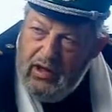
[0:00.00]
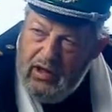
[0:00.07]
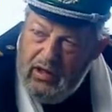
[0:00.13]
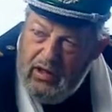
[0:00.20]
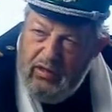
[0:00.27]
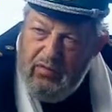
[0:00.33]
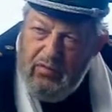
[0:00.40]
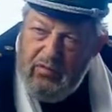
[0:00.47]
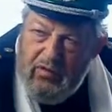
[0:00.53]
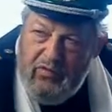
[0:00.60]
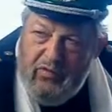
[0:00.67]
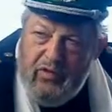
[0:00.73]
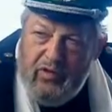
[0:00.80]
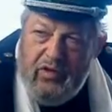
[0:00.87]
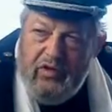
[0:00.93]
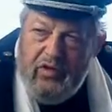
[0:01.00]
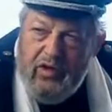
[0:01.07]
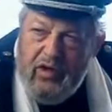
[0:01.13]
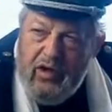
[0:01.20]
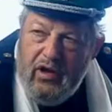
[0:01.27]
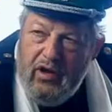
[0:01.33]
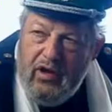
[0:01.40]
In dem Moment, wo
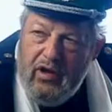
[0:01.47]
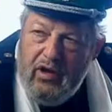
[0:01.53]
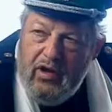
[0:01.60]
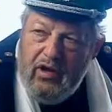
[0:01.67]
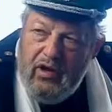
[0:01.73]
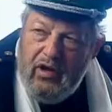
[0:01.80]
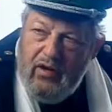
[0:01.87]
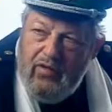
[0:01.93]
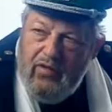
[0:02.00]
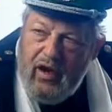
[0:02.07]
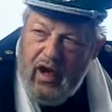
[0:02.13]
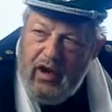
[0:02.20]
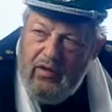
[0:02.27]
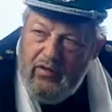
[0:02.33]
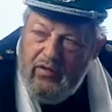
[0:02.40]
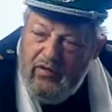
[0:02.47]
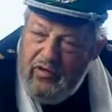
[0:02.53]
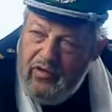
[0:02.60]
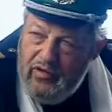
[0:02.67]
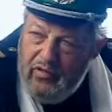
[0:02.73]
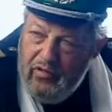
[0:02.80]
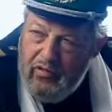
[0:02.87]
diese äh, Vereinigung
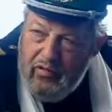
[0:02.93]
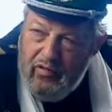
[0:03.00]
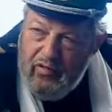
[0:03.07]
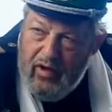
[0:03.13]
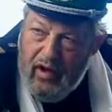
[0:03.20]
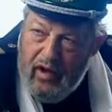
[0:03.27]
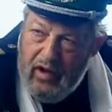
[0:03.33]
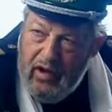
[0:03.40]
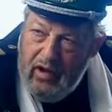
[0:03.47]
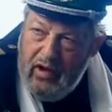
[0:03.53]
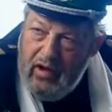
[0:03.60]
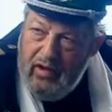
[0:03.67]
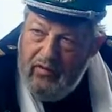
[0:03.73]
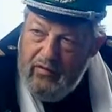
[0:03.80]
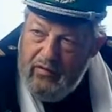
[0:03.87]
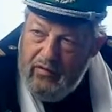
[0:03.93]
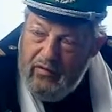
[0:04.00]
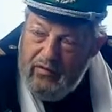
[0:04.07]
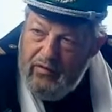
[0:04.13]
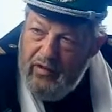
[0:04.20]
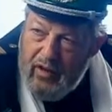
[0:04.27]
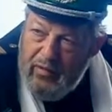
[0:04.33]
vollzogen war,
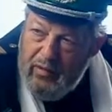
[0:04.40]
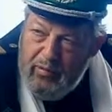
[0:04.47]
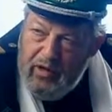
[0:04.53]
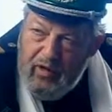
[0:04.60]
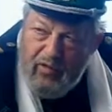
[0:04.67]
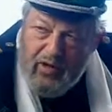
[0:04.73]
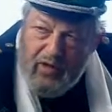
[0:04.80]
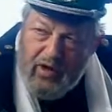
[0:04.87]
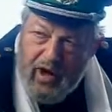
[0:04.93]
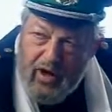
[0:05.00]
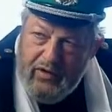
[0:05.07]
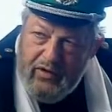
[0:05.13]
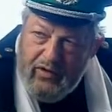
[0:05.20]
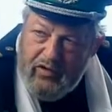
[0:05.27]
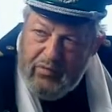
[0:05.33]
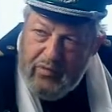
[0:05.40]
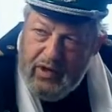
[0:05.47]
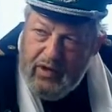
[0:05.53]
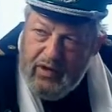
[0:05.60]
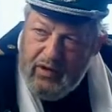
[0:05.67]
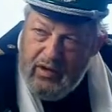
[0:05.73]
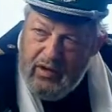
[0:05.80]
und wir haben ja mit offenen Karten
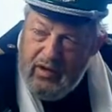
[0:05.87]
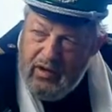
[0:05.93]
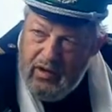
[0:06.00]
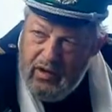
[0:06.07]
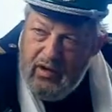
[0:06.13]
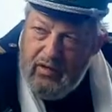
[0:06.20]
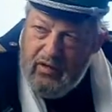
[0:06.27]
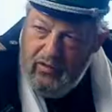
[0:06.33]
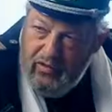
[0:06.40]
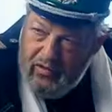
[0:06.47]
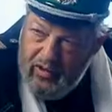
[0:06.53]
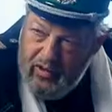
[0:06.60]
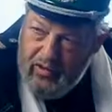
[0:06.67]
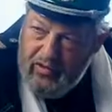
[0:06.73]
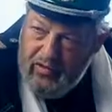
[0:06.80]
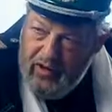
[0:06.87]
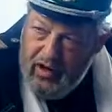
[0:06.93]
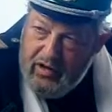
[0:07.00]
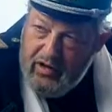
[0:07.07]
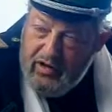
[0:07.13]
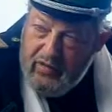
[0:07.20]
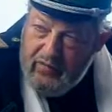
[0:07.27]
gespielt. Sie die
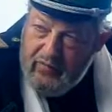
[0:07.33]
Eltern